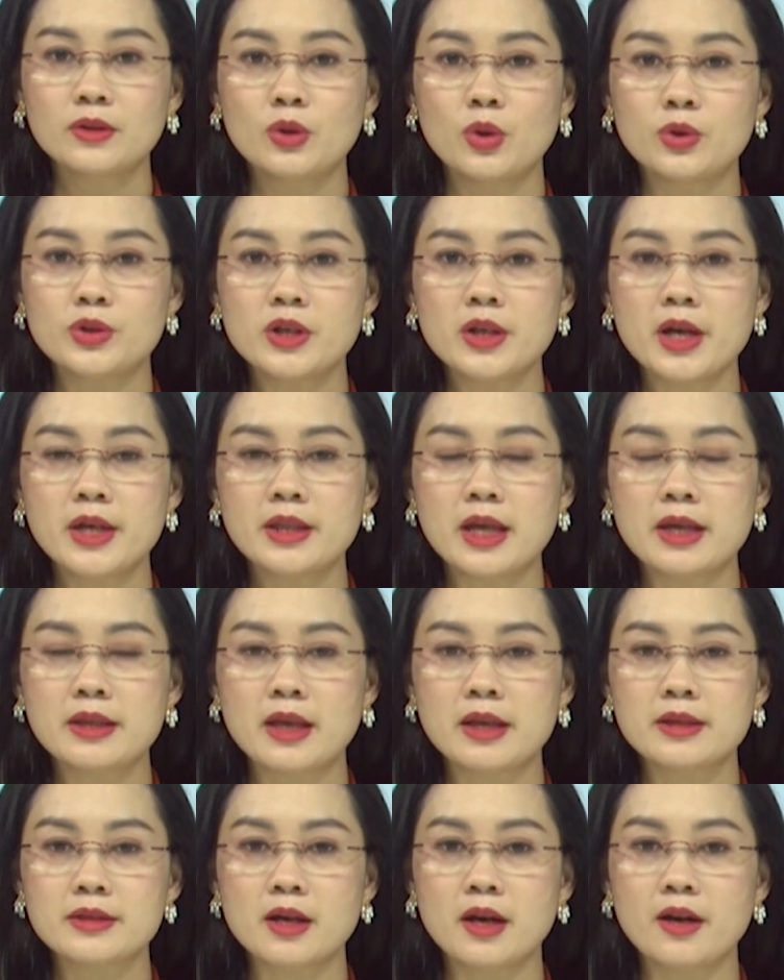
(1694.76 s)
Tổ chức Y tế
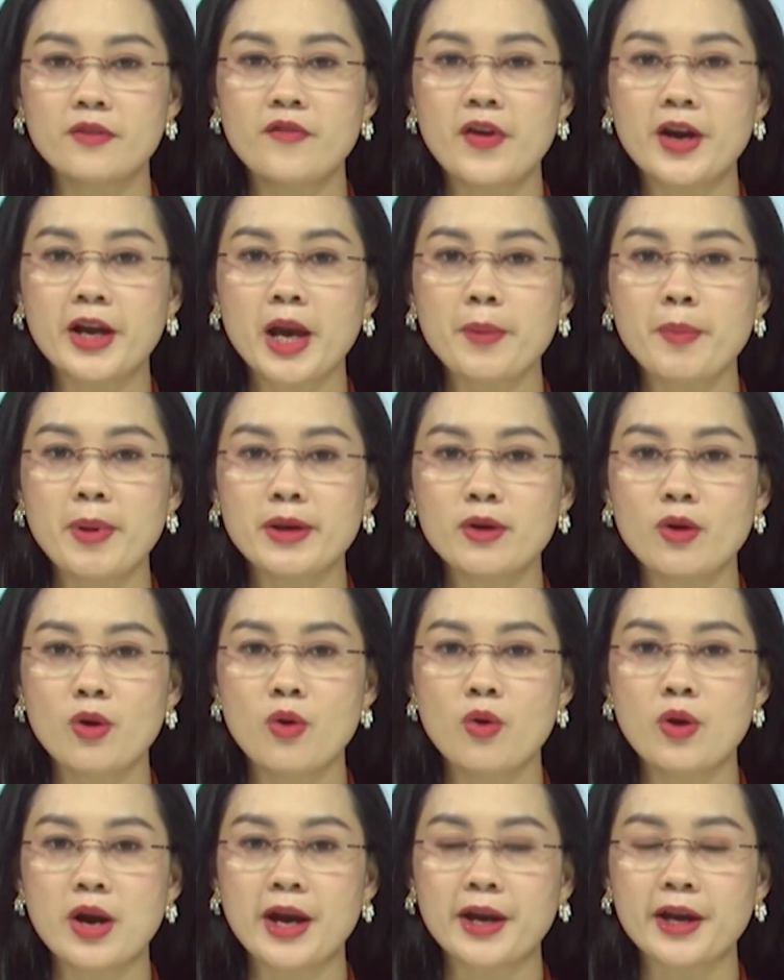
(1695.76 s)
Thế giới W H
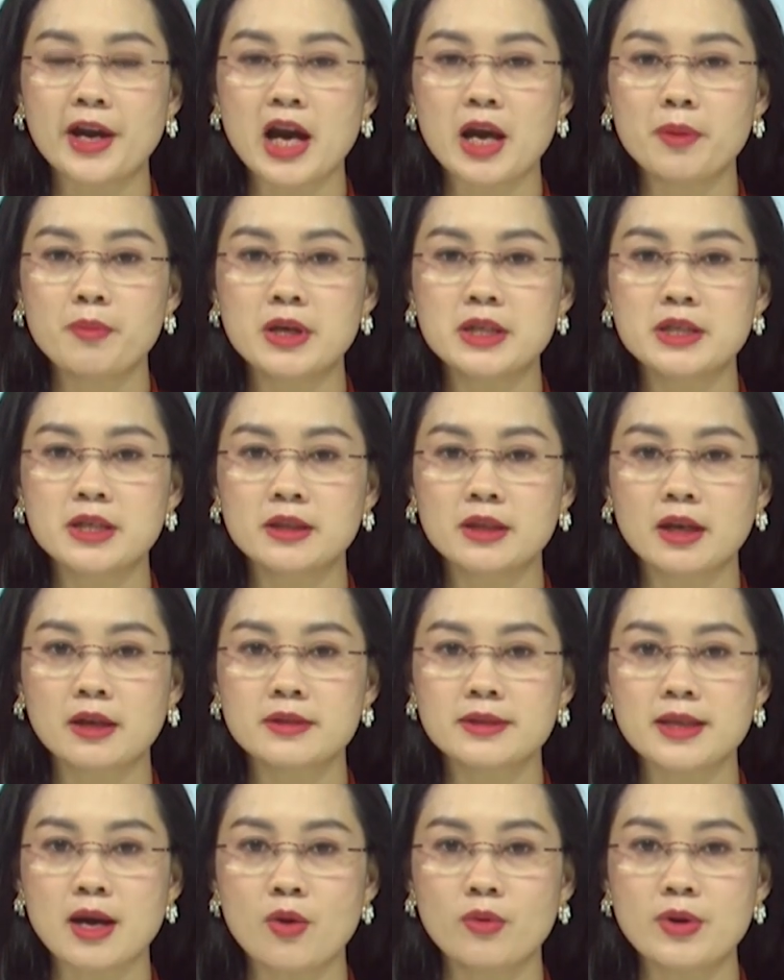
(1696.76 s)
O ngày hai mươi chín
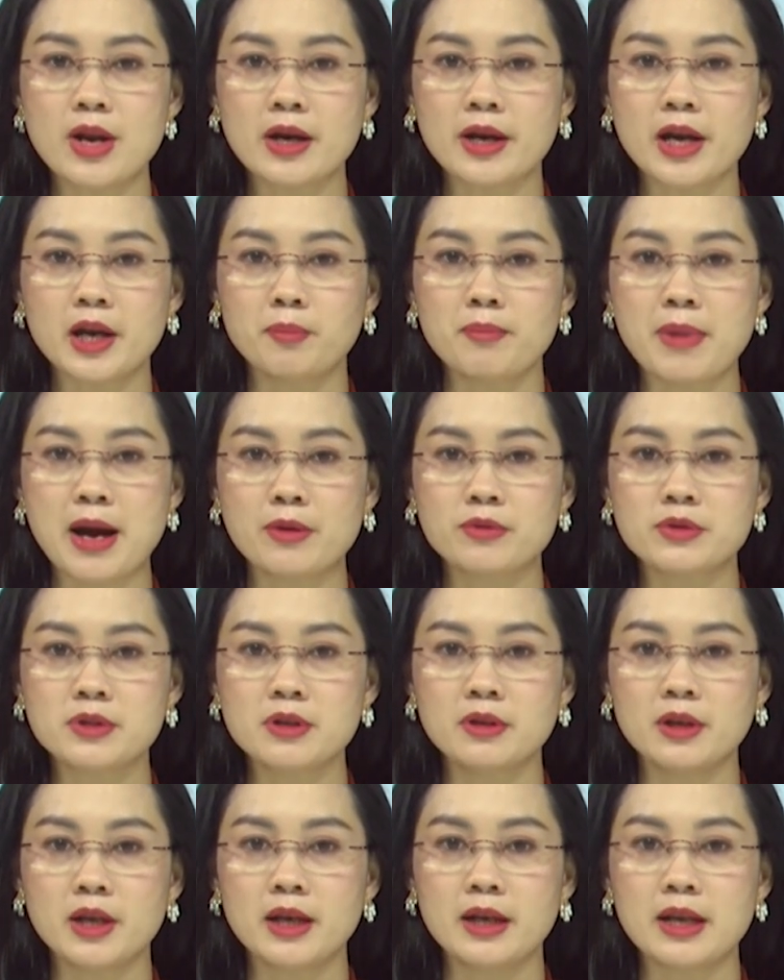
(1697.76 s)
tháng sáu đã cảnh báo
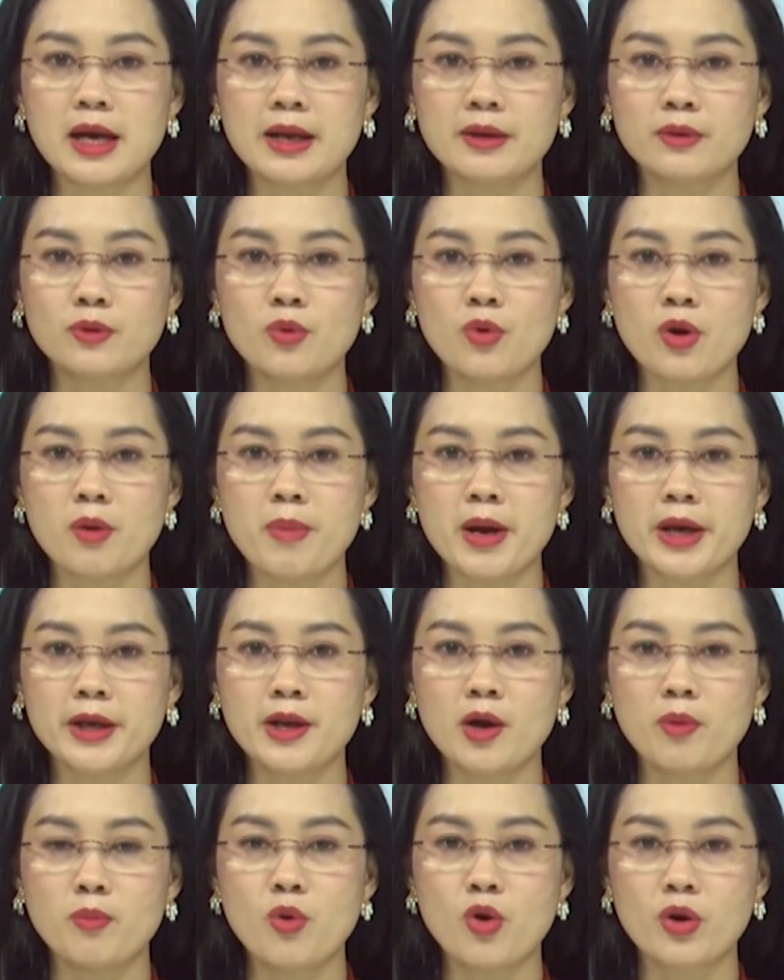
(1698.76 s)
sự lây lan của
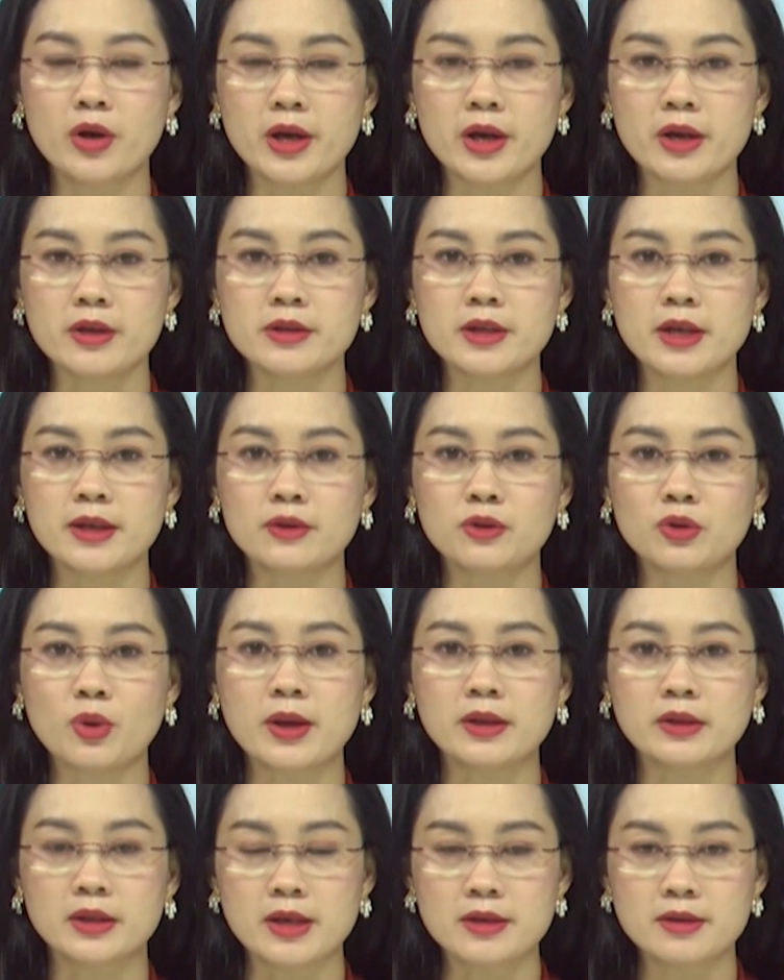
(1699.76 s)
bệnh đậu mùa khỉ trên
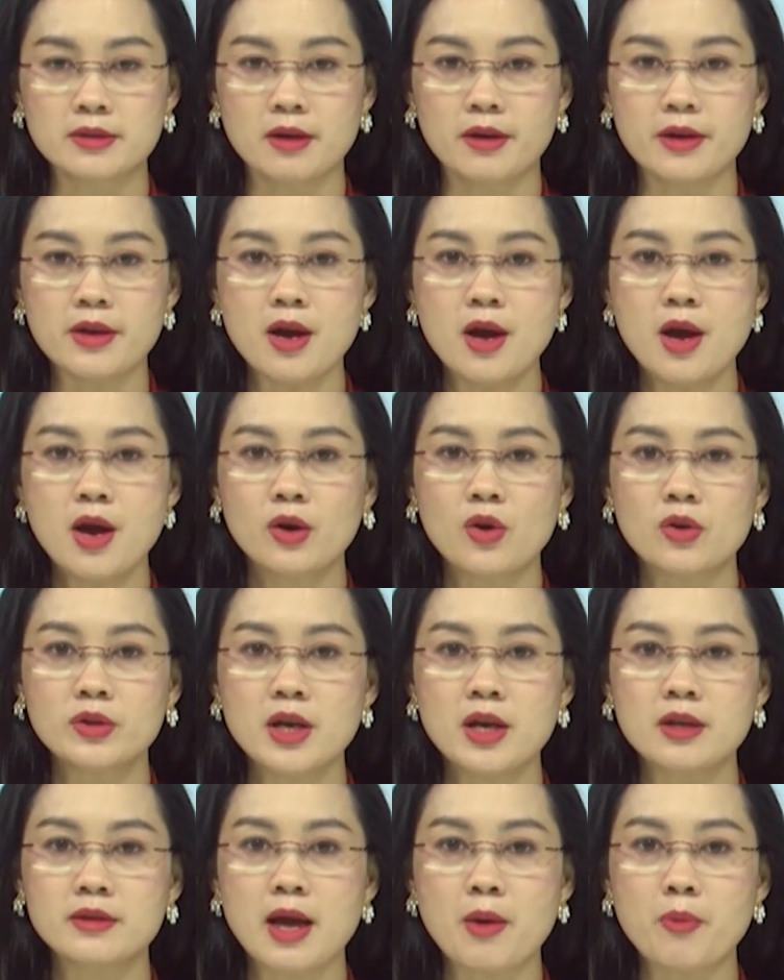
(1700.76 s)
toàn thế giới có
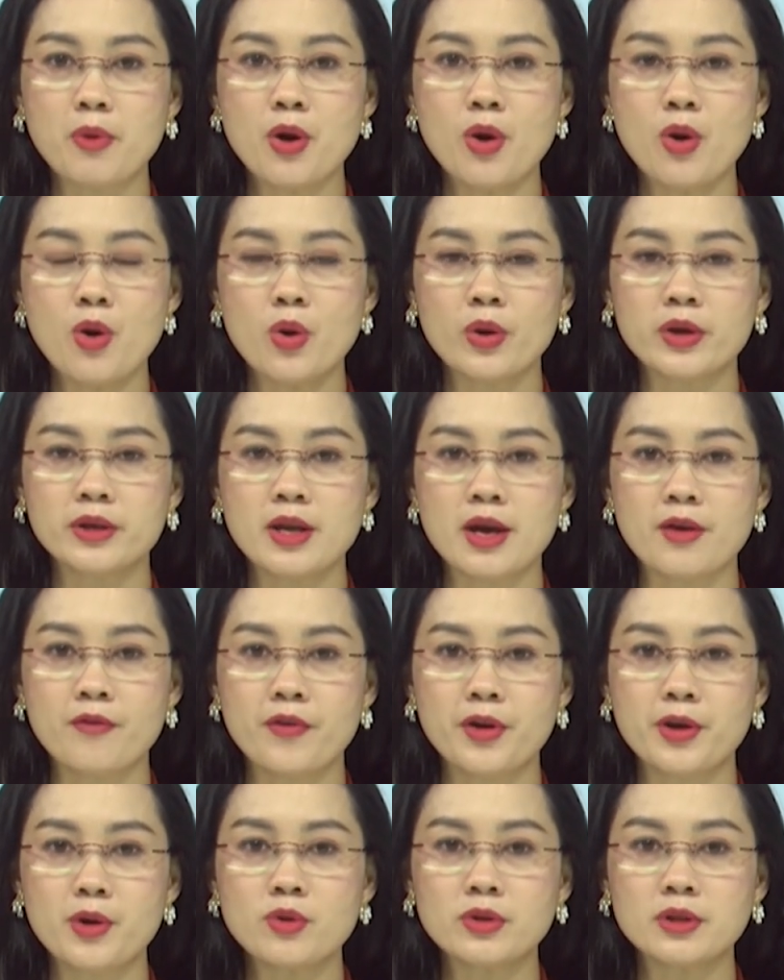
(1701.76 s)
thể tạo cơ hội để
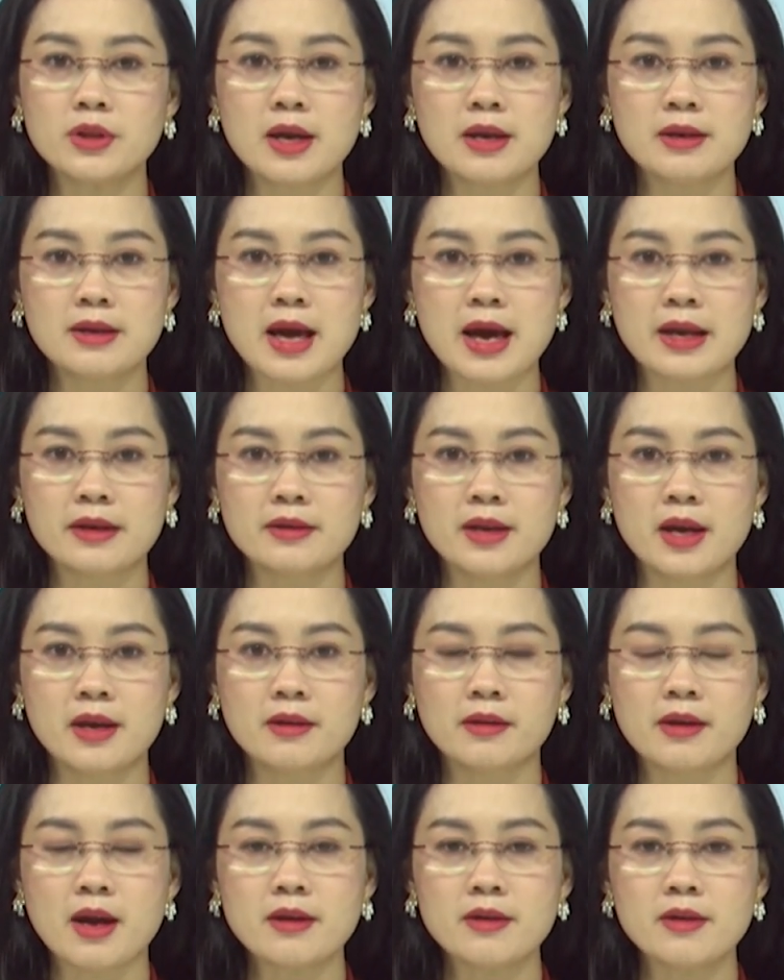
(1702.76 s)
virus lây lan
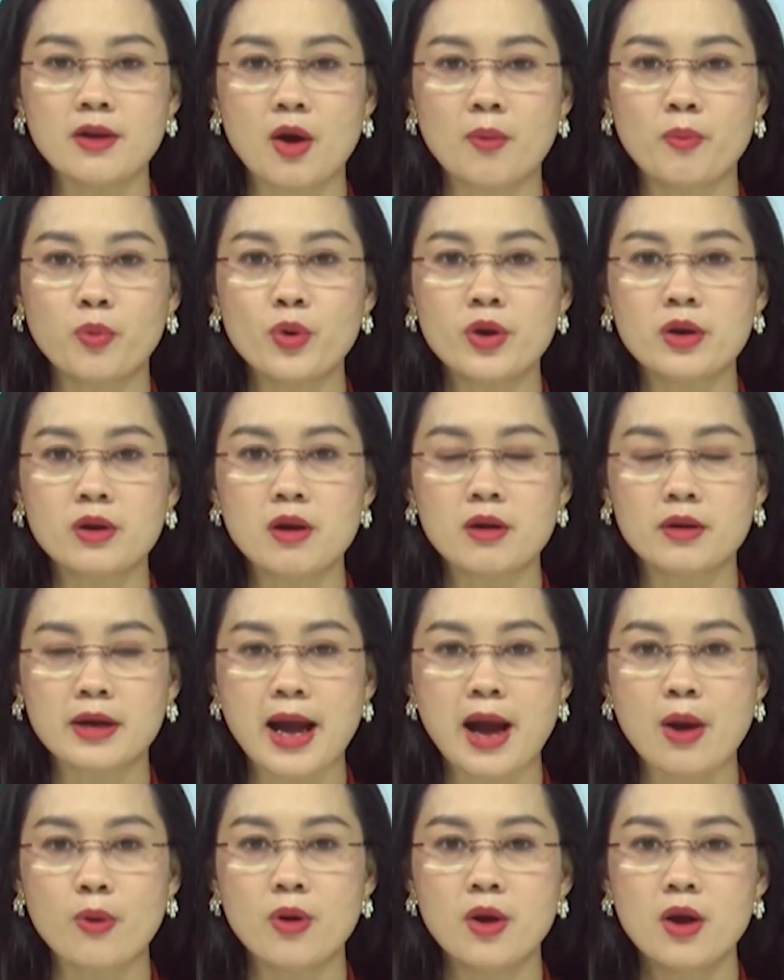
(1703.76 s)
đến các nhóm nguy cơ
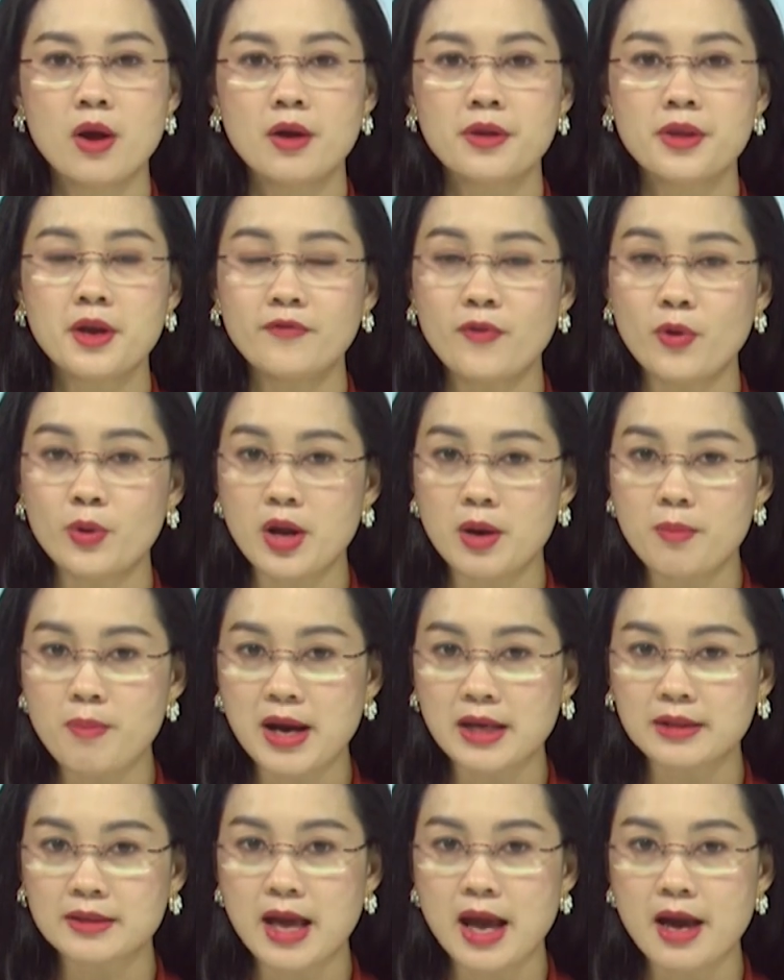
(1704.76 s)
cao như phụ nữ
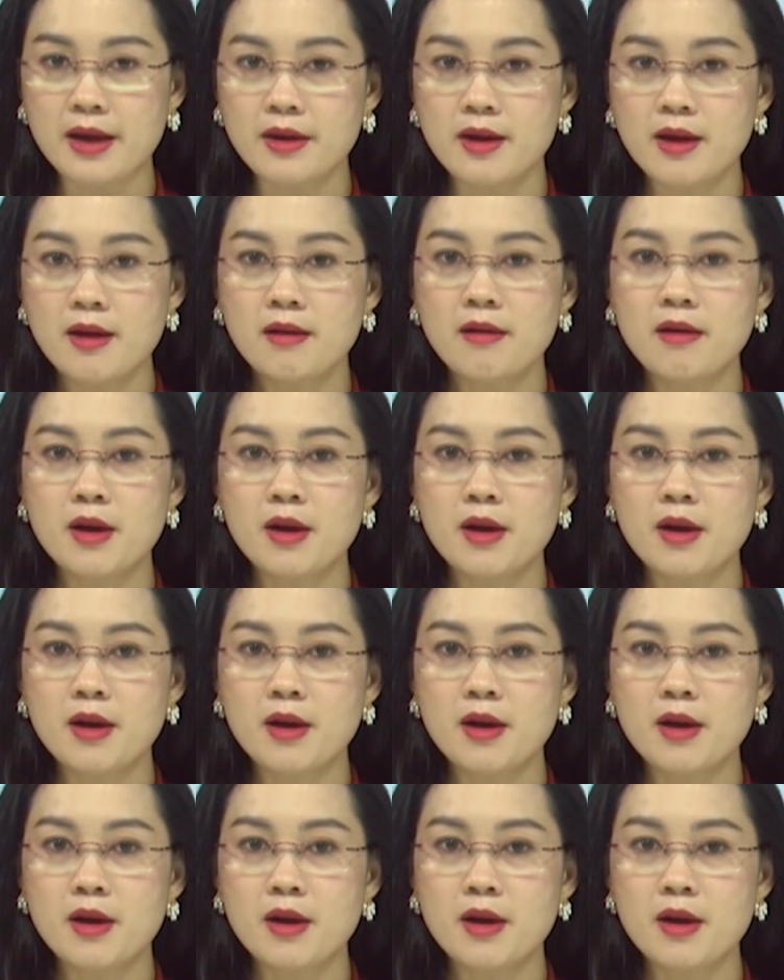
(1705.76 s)
mang thai,